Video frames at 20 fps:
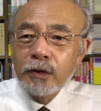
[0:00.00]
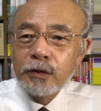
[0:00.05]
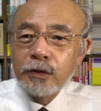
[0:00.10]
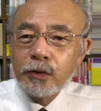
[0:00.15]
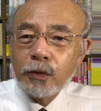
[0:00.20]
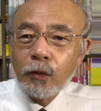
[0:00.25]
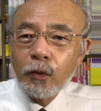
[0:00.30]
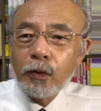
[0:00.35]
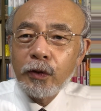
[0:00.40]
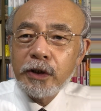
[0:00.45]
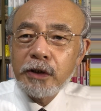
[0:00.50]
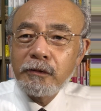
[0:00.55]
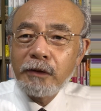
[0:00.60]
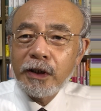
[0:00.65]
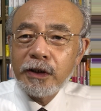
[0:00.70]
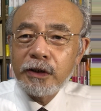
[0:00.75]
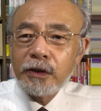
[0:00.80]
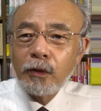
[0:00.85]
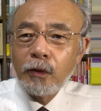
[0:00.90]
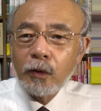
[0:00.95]
象
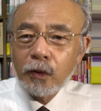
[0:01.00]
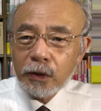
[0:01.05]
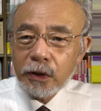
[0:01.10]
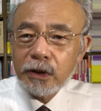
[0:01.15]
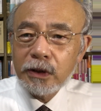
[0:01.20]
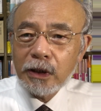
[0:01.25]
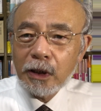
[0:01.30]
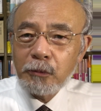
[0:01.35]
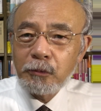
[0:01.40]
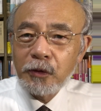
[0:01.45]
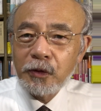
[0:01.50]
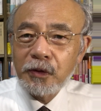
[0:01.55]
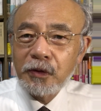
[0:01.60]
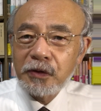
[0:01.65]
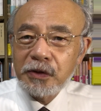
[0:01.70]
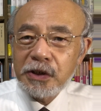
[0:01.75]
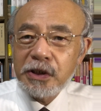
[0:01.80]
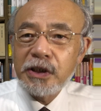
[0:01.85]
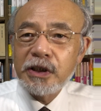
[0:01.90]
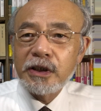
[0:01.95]
岩に彫ったも
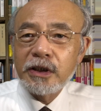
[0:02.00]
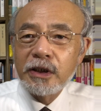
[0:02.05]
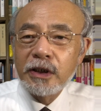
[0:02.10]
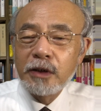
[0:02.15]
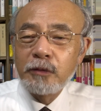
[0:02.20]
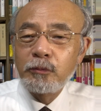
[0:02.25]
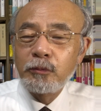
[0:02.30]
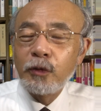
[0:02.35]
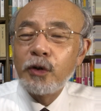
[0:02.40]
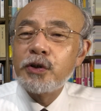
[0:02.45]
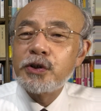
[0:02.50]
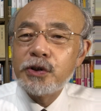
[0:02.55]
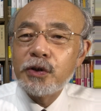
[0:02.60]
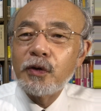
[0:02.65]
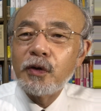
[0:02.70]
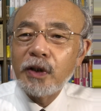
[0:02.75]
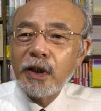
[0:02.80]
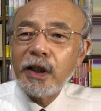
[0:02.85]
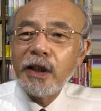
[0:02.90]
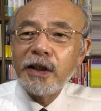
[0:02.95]
のに文字
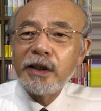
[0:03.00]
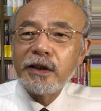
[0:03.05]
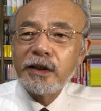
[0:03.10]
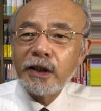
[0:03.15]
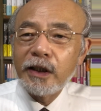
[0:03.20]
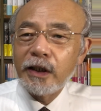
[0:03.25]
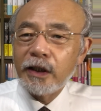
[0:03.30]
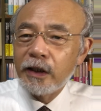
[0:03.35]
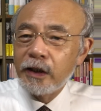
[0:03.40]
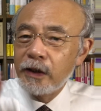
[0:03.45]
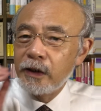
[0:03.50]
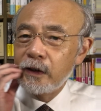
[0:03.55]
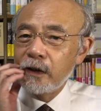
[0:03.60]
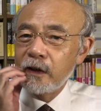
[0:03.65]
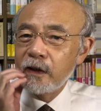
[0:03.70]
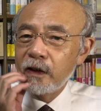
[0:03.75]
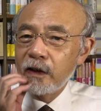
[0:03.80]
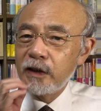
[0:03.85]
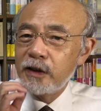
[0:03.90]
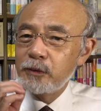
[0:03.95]
を書いて、
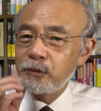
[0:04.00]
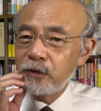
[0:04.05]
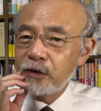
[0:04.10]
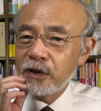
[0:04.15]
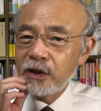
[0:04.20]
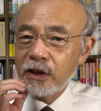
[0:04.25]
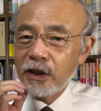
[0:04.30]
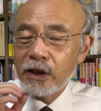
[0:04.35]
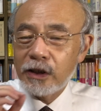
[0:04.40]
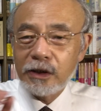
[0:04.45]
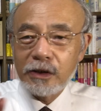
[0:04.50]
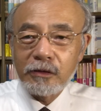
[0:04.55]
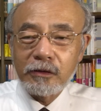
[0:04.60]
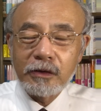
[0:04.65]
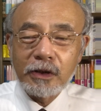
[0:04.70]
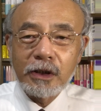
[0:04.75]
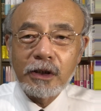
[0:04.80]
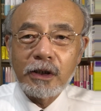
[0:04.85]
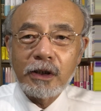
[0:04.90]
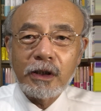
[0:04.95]
えー、碑文になってる
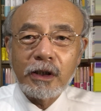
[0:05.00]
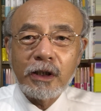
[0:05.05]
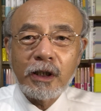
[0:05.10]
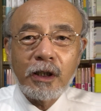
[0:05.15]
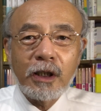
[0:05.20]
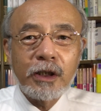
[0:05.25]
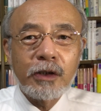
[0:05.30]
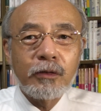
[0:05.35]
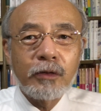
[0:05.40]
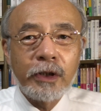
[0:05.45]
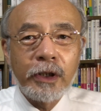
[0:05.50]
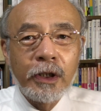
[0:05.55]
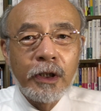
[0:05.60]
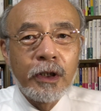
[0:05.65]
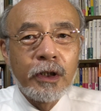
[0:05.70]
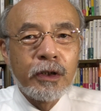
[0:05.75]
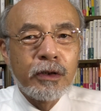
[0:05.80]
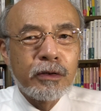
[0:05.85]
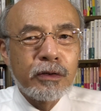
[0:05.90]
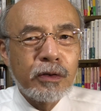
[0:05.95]
くらいだが、やはりこれ
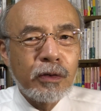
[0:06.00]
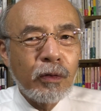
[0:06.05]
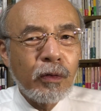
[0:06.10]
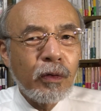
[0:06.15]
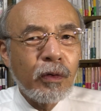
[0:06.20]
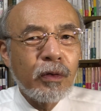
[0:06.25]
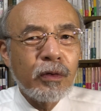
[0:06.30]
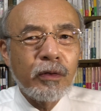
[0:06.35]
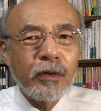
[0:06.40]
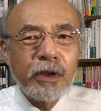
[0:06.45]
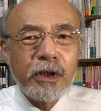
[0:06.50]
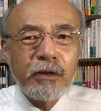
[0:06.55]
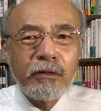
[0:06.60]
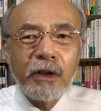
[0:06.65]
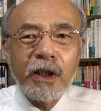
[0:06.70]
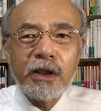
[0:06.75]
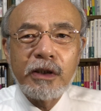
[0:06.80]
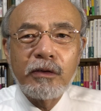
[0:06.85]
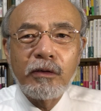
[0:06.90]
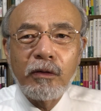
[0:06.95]
象の
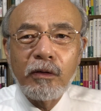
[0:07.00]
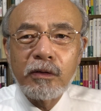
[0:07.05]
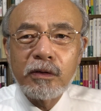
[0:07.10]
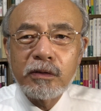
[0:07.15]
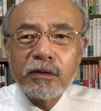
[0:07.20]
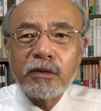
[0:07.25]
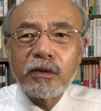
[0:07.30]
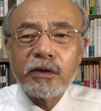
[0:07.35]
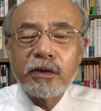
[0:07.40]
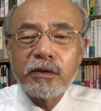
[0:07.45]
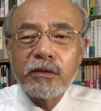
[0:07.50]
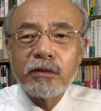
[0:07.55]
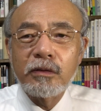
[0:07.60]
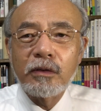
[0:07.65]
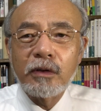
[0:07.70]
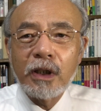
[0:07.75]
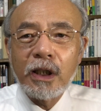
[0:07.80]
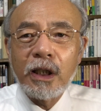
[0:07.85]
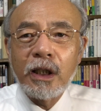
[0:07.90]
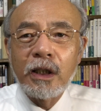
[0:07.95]
岩に彫るという
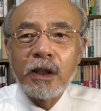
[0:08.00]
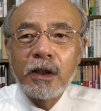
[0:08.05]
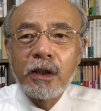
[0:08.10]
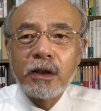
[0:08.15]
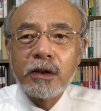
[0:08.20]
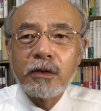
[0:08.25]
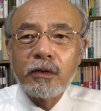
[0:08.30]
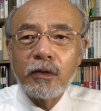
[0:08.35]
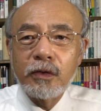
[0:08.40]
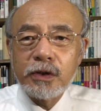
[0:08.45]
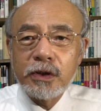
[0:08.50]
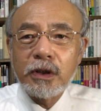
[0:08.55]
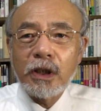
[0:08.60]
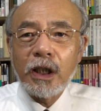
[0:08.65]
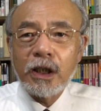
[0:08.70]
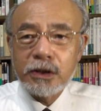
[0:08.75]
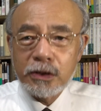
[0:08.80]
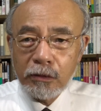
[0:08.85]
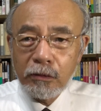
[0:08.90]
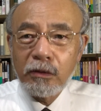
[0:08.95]
のが当時
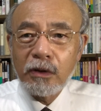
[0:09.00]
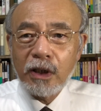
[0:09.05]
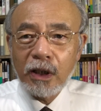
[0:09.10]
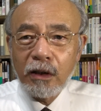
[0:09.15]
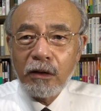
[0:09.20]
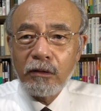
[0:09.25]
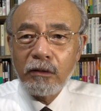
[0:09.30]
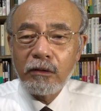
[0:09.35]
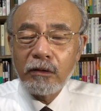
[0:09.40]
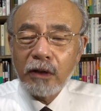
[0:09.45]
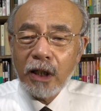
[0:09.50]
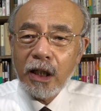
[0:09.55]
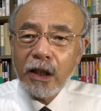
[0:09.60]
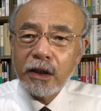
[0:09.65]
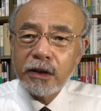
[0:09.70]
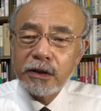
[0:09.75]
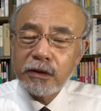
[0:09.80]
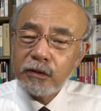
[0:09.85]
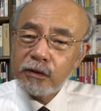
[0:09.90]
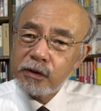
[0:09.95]
阿松嘉王
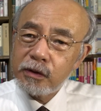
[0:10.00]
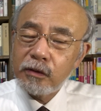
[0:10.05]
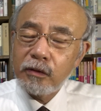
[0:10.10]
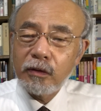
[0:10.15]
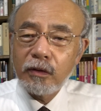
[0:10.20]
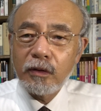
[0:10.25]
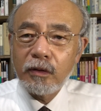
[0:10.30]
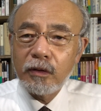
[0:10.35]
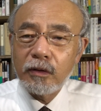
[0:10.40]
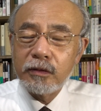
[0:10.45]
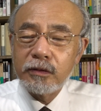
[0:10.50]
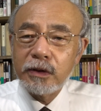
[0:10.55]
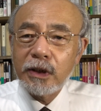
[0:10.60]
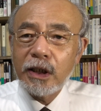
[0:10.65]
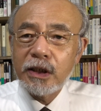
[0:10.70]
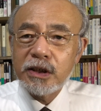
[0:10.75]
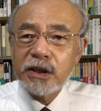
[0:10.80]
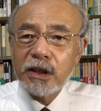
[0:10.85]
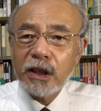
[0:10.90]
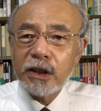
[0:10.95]
が一つこう
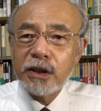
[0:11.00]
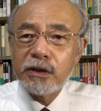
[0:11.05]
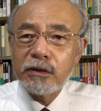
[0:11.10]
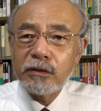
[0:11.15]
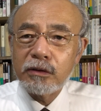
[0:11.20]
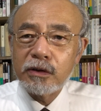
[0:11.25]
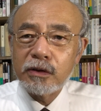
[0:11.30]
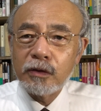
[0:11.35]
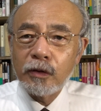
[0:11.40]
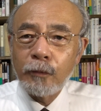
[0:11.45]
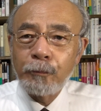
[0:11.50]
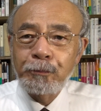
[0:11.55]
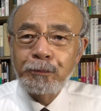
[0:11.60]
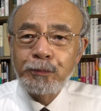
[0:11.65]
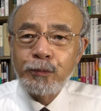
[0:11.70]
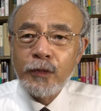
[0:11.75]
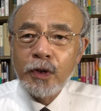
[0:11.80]
下した一つの